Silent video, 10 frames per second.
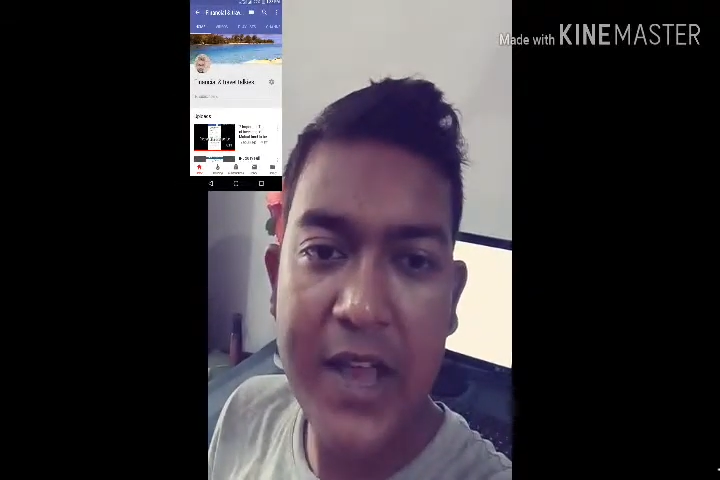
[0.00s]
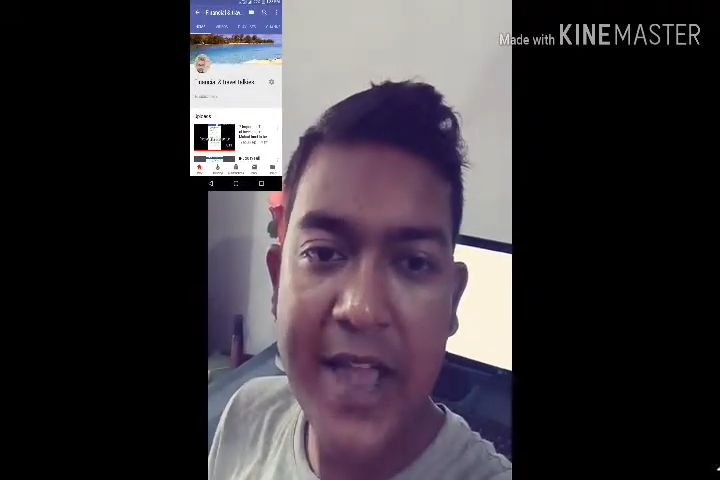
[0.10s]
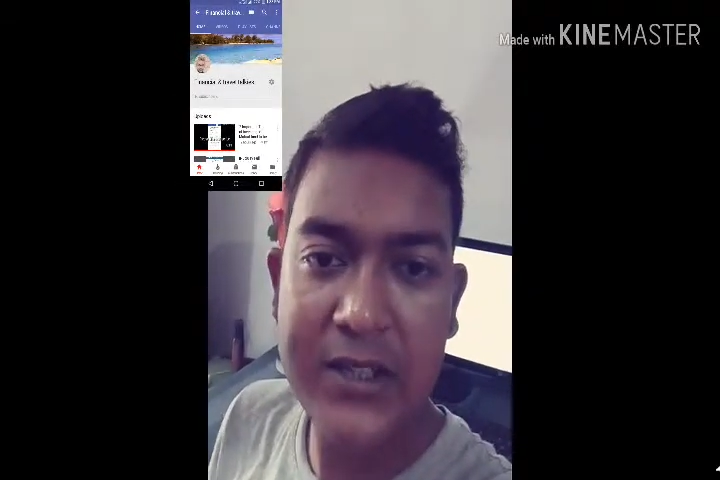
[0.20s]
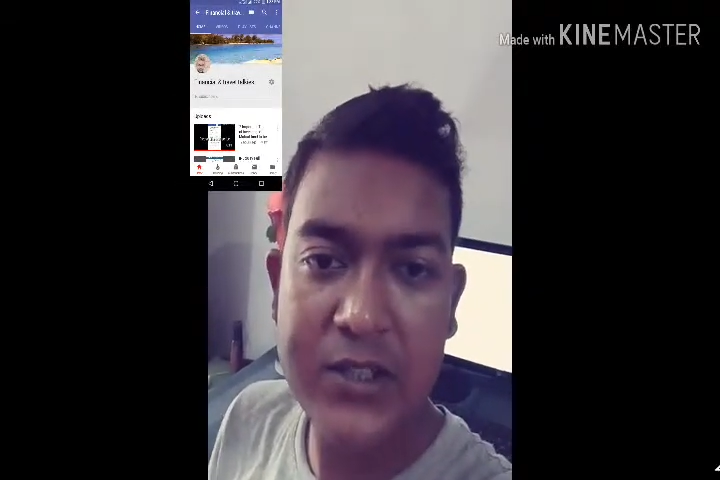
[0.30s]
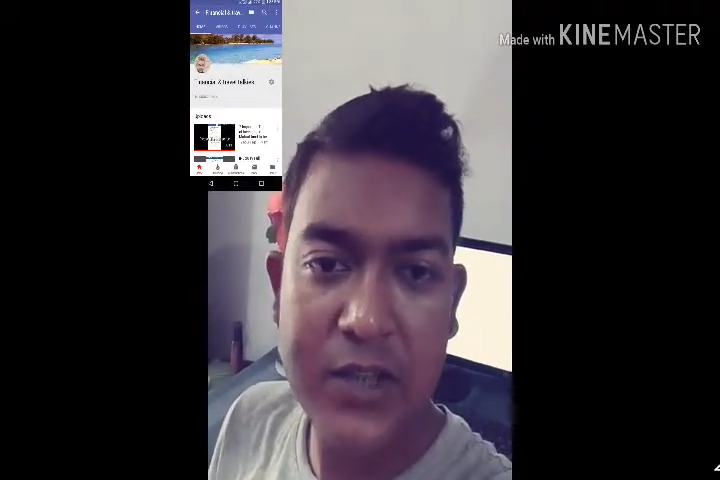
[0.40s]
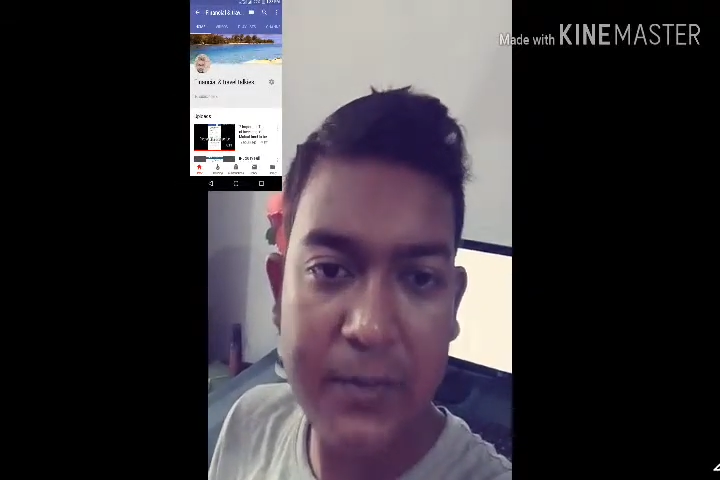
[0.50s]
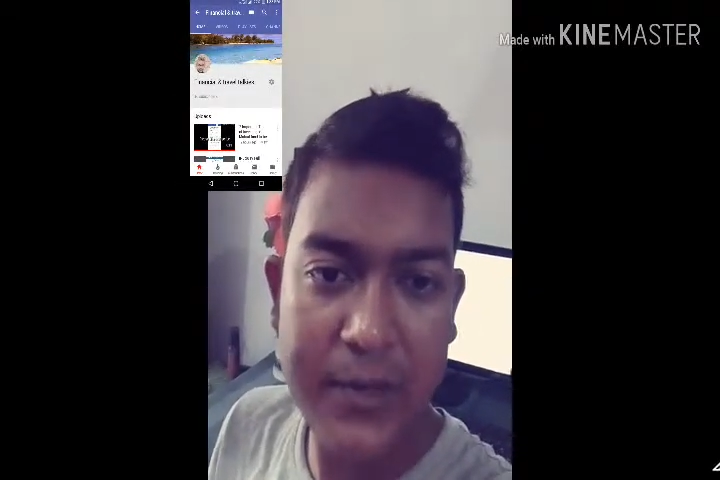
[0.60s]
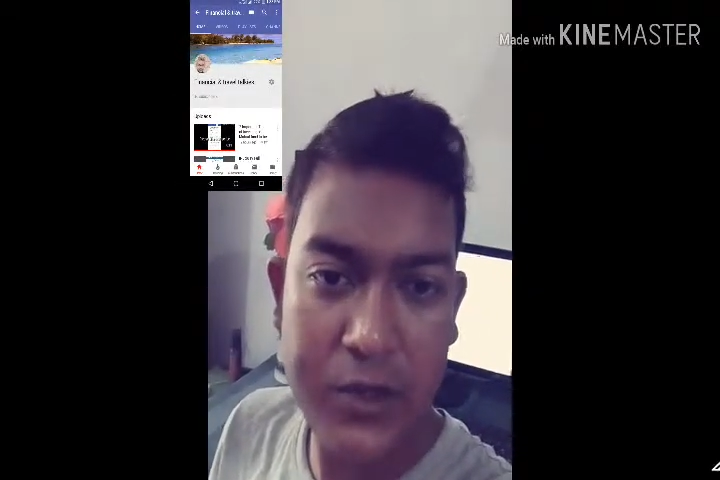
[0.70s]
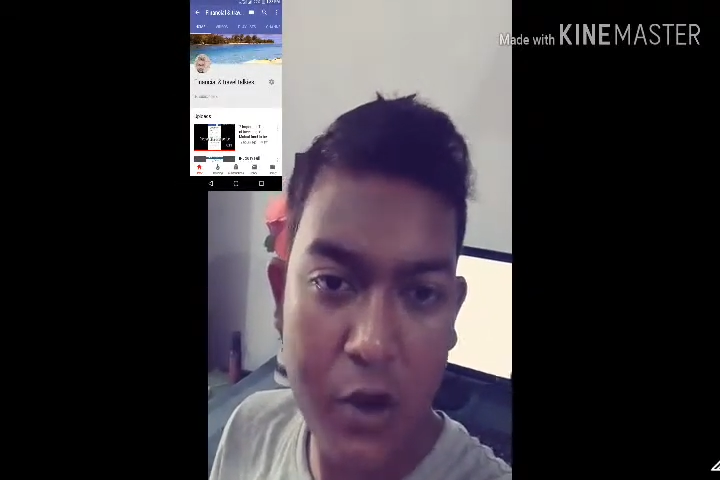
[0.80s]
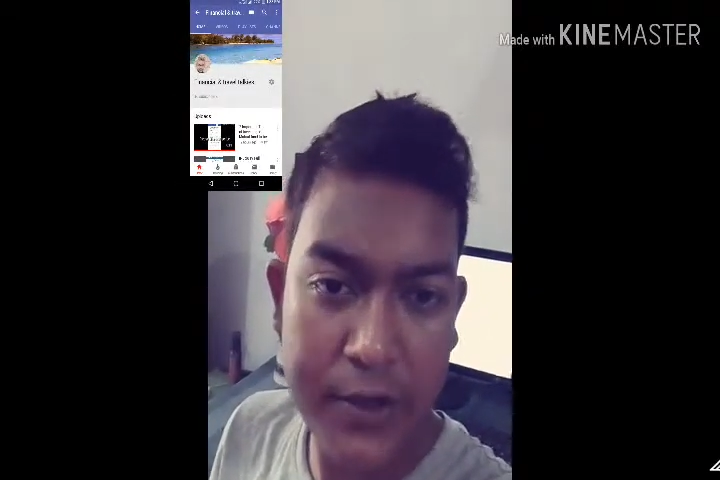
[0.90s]
অ্যান্ড ট্রাভেল
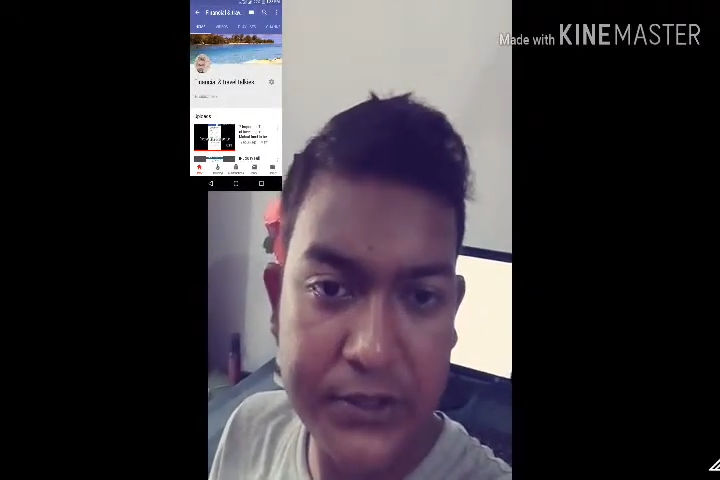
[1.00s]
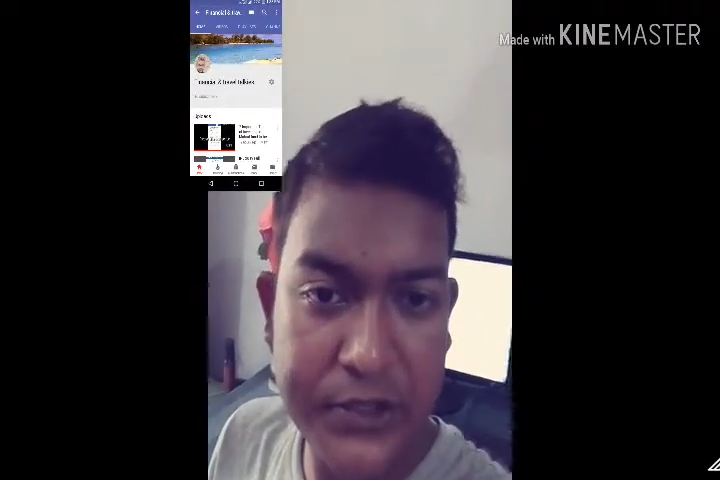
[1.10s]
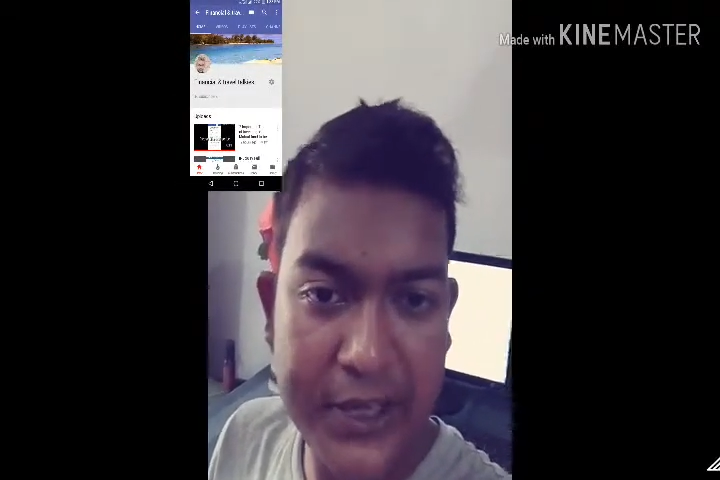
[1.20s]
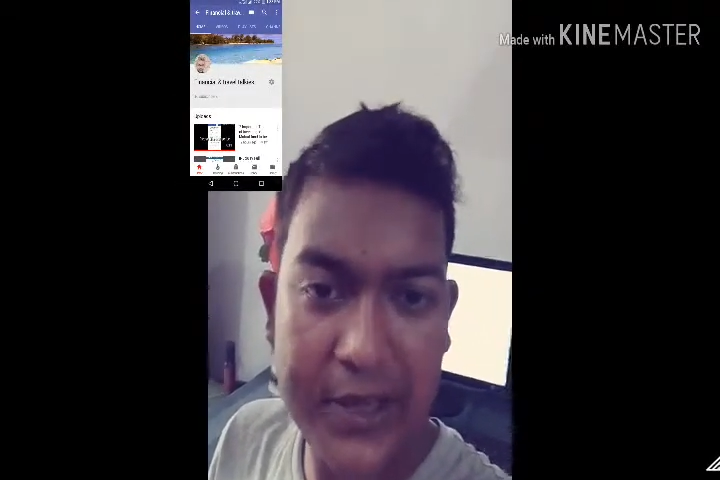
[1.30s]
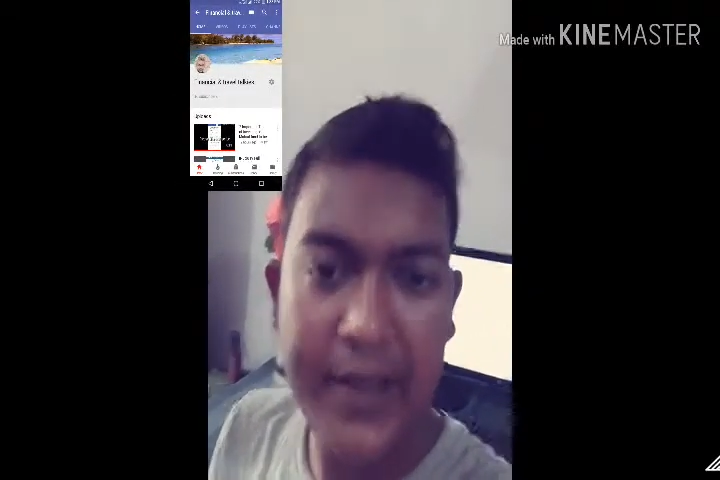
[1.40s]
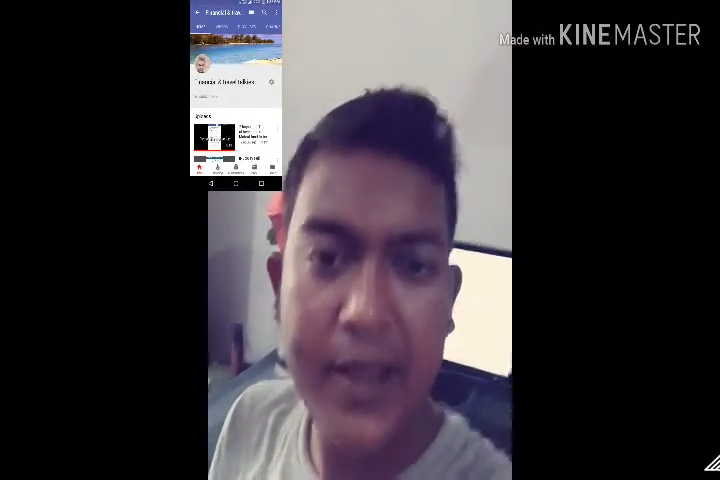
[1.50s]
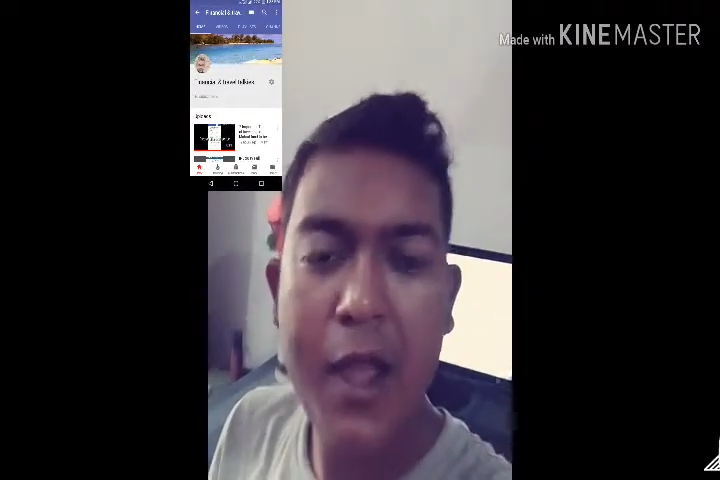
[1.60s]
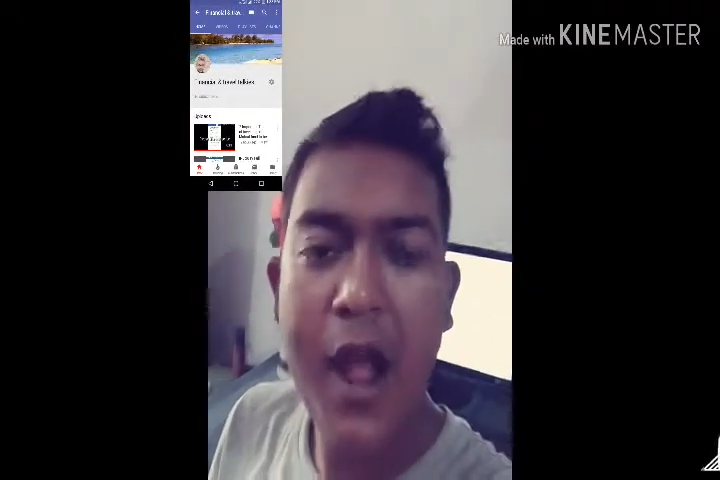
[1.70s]
টকিস চ্যানেলে